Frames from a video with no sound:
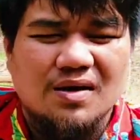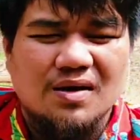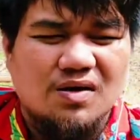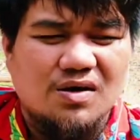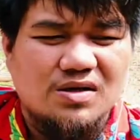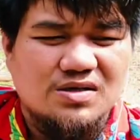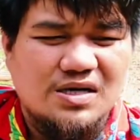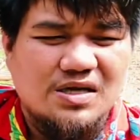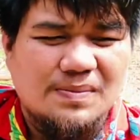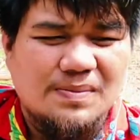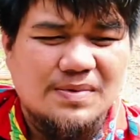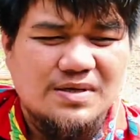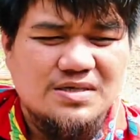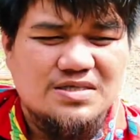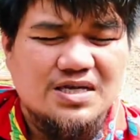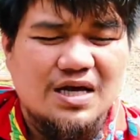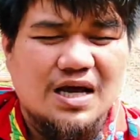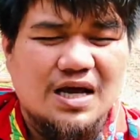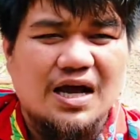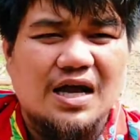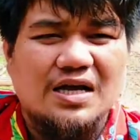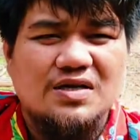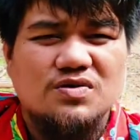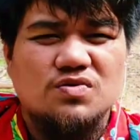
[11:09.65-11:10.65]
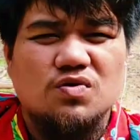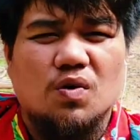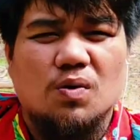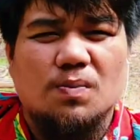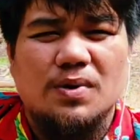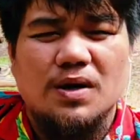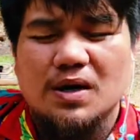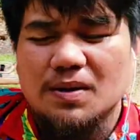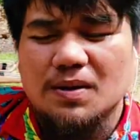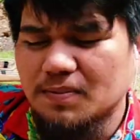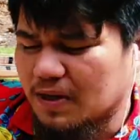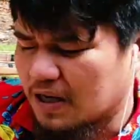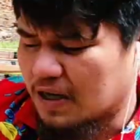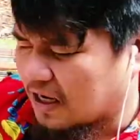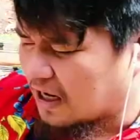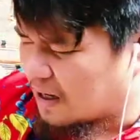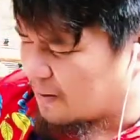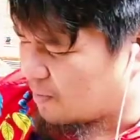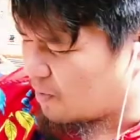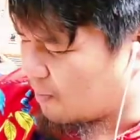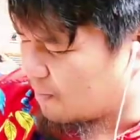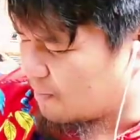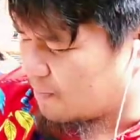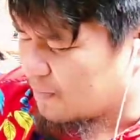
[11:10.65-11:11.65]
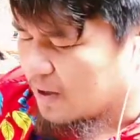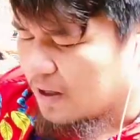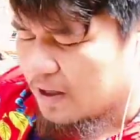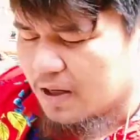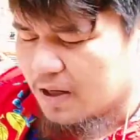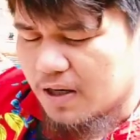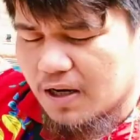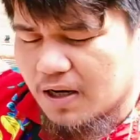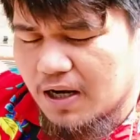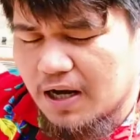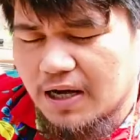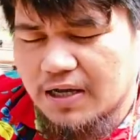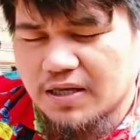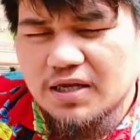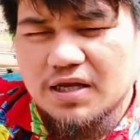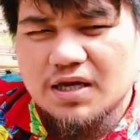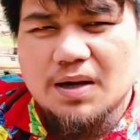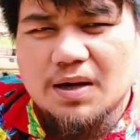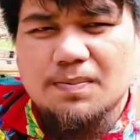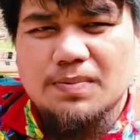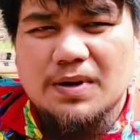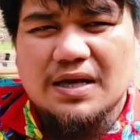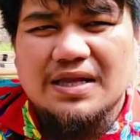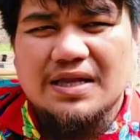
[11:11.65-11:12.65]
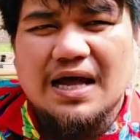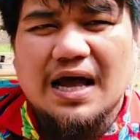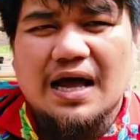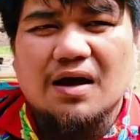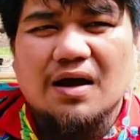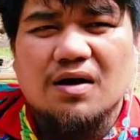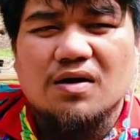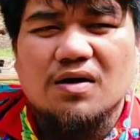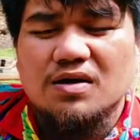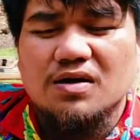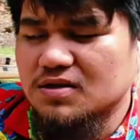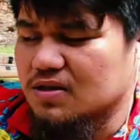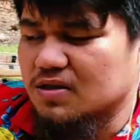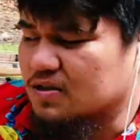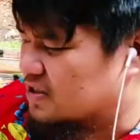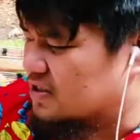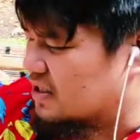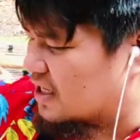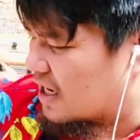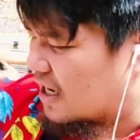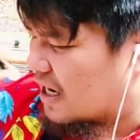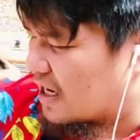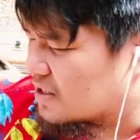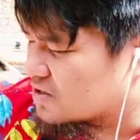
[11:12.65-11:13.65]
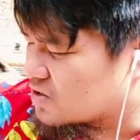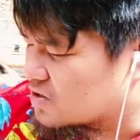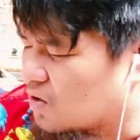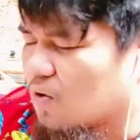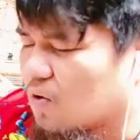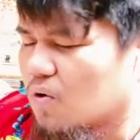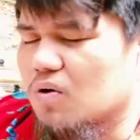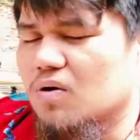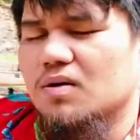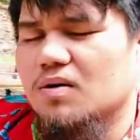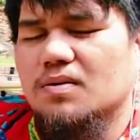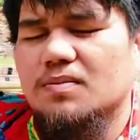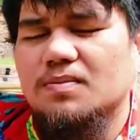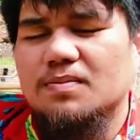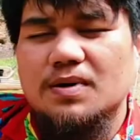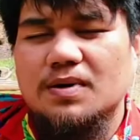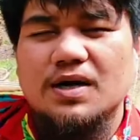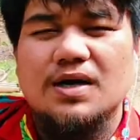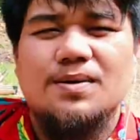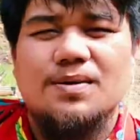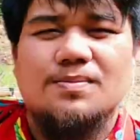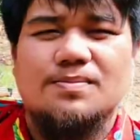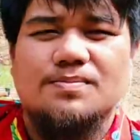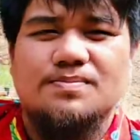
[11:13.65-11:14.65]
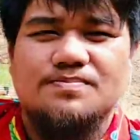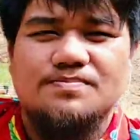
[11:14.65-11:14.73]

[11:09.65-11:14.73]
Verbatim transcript: ก็จะไม่เสียค่าส่งเพิ่มนะครับผมใครที่เก็บปลายทางก็จะเสียค่าส่งเพิ่ม